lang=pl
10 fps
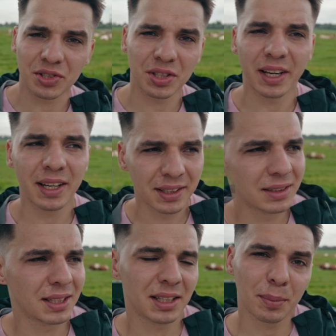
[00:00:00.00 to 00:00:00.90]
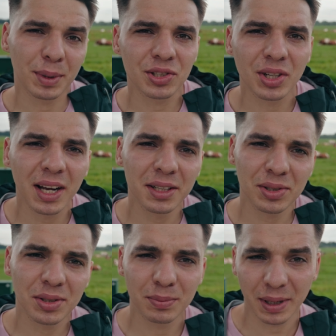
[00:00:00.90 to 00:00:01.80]
że chcę tam
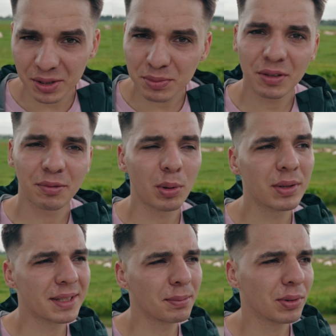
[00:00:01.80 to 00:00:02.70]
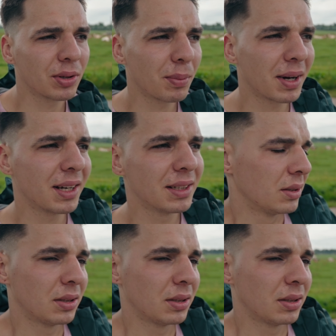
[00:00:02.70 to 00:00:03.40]
mieszkać. Bardzo mi się w Polsce podoba.